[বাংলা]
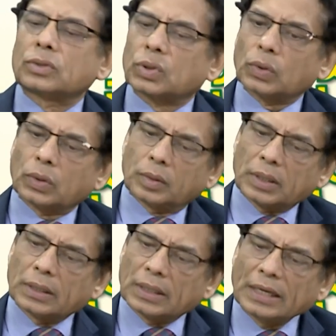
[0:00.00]
সো
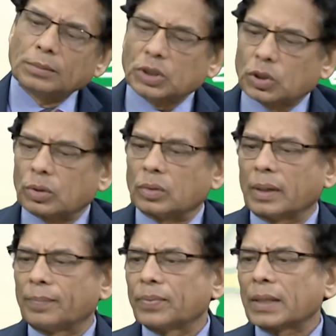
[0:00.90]
এই বিষয়গুলো
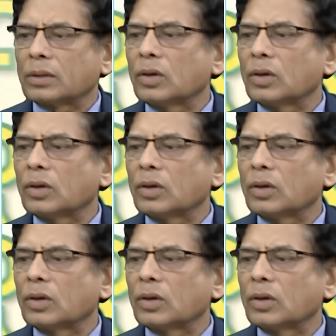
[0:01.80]
তো